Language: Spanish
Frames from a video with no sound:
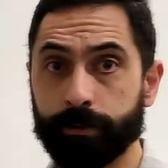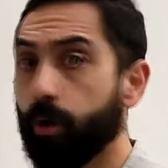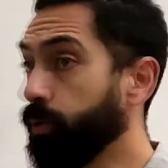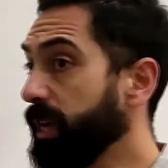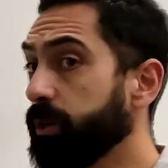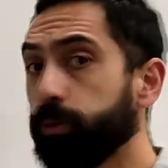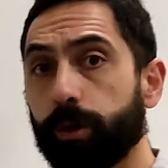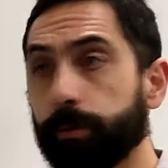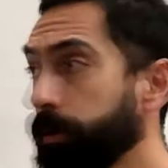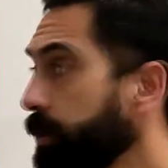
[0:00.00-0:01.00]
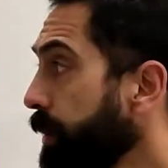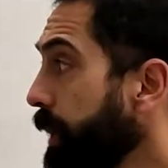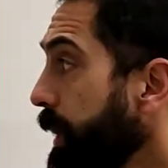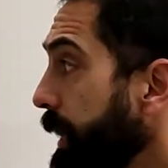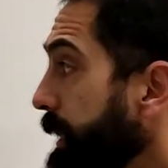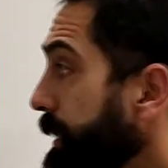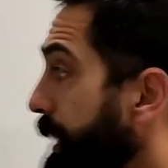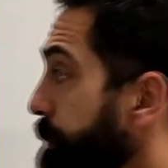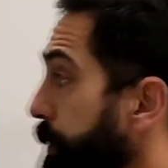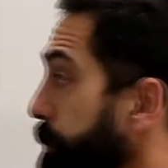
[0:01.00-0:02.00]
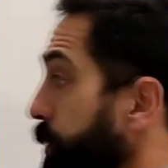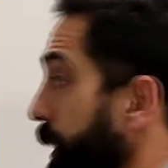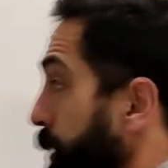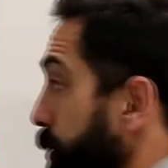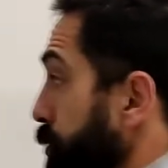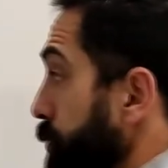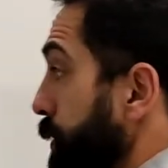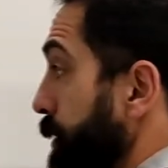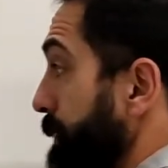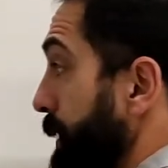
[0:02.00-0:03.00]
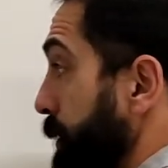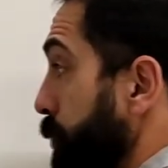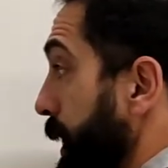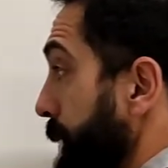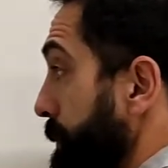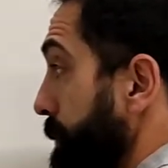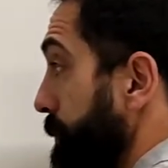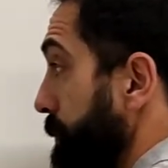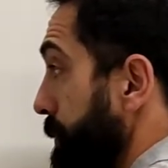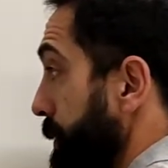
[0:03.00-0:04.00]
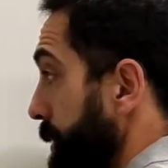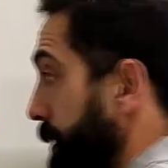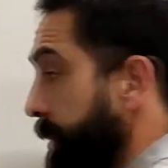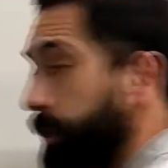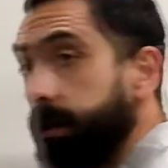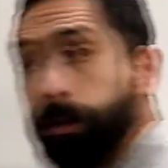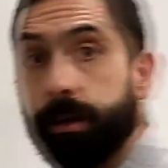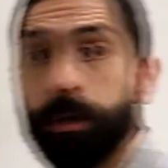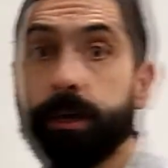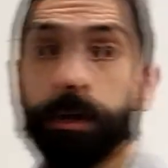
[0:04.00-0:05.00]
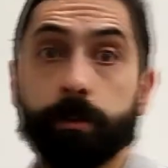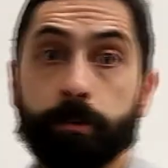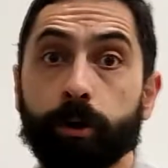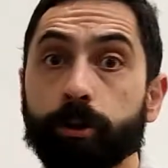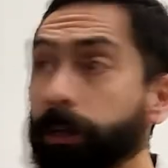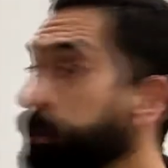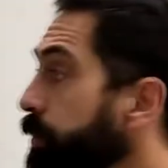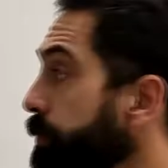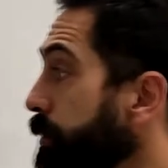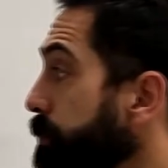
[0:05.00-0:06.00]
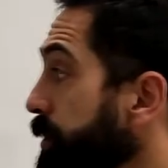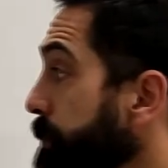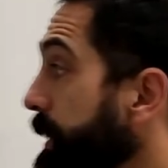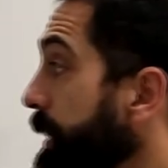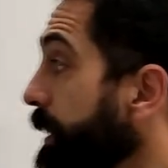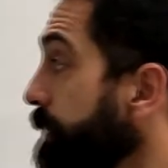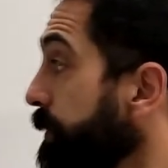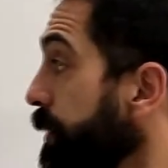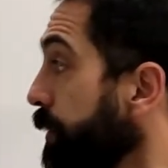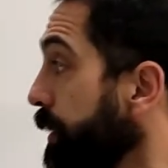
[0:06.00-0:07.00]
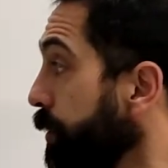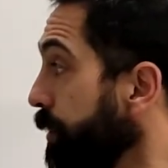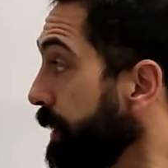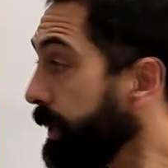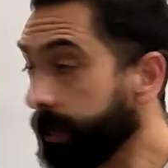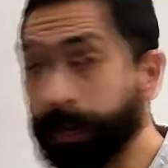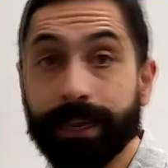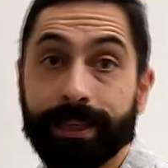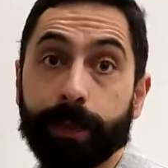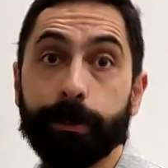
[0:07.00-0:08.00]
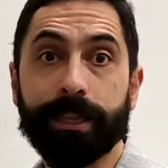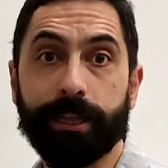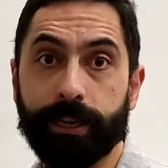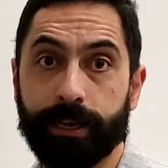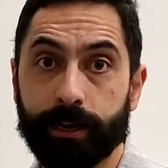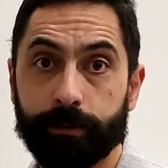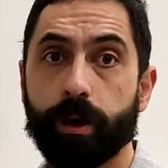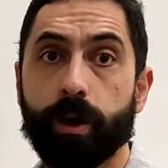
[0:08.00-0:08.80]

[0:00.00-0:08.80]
Una segunda opción es que el propio grano sufra una fractura y, por lo tanto, bueno, pues pierde el filo de corte que inicialmente tenía.